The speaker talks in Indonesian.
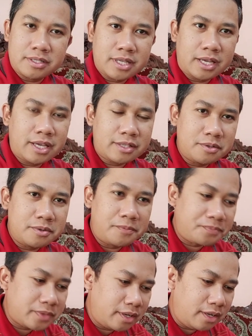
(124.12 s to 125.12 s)
saya itu
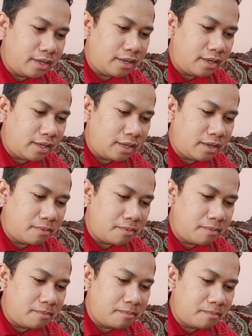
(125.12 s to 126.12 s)
e,
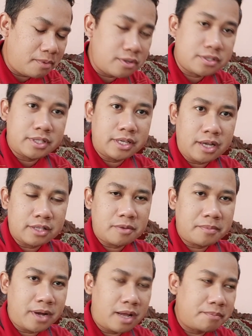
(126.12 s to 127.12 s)
memposting atau
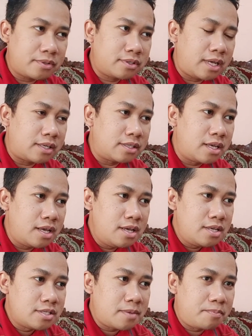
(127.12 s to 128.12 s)
mengupdate dari
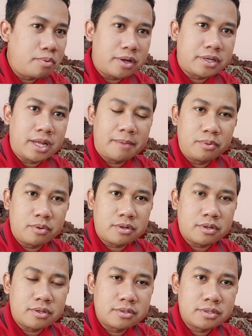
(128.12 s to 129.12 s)
sebuah dapur
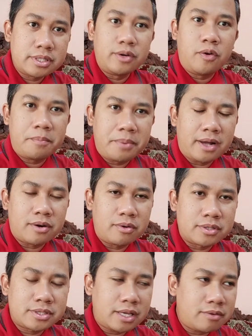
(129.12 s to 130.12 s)
singo
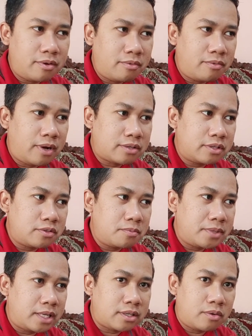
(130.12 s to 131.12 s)
barong. saya waktu itu
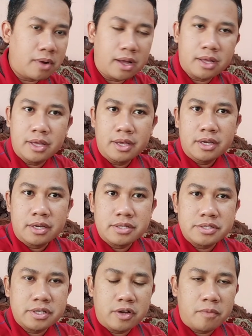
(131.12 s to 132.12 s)
melihatnya wah
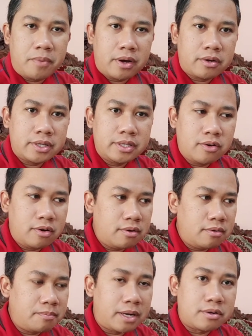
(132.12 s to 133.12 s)
ini singo barong ini kok
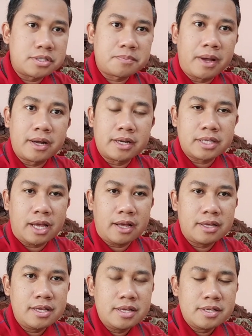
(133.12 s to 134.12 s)
bagus banget ya
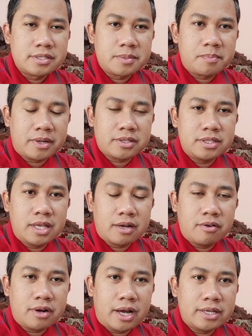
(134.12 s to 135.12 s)
sepertinya
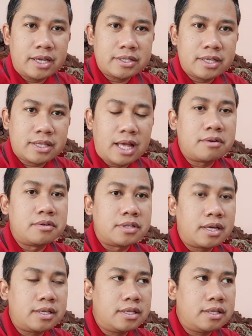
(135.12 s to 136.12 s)
kok kayaknya
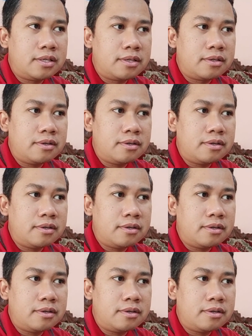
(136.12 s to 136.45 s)
tangguhnya ini